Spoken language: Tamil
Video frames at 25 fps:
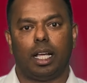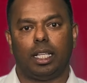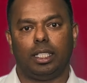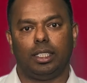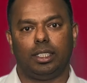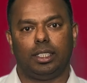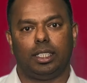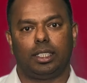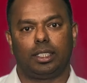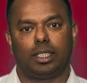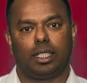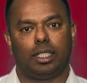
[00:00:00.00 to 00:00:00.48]

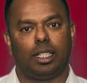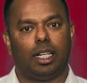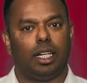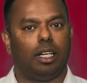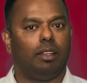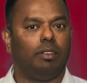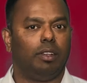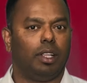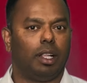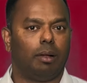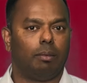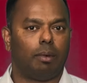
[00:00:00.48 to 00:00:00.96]
அஞ்சு தசம்
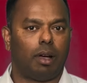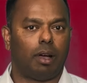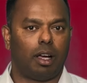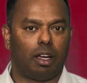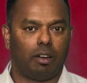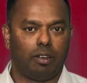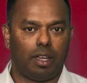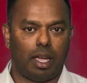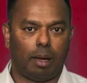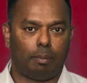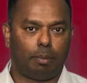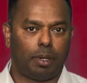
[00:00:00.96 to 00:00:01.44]
ரெண்டு
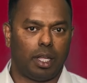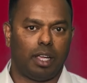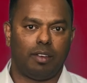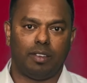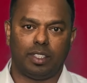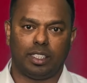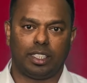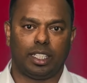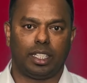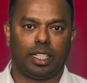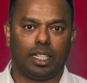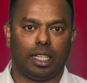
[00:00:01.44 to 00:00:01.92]
வீதமாகவே அப்படியே
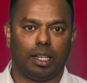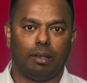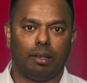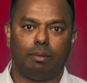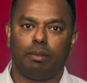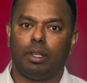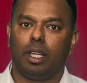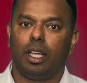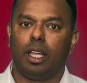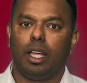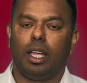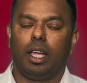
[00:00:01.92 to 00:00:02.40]
வச்சிருக்கிறோம்
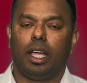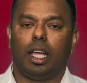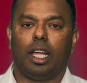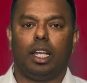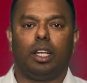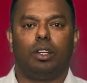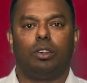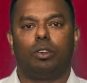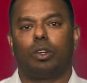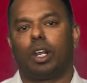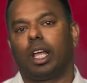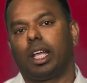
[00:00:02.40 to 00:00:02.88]

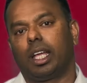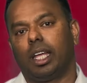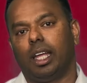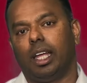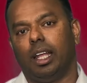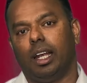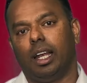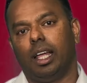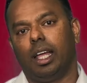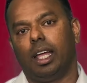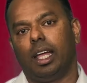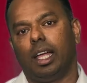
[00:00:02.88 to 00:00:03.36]
இன்னும்
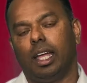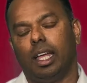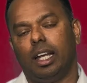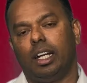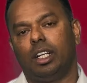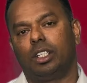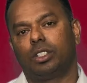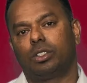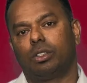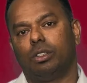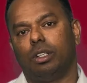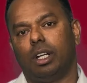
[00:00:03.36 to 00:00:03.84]
குறைக்கல
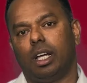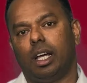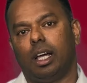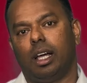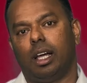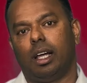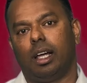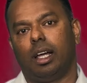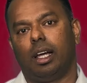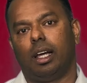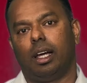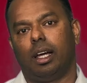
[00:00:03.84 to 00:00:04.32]
ஏன்னு சொன்னால்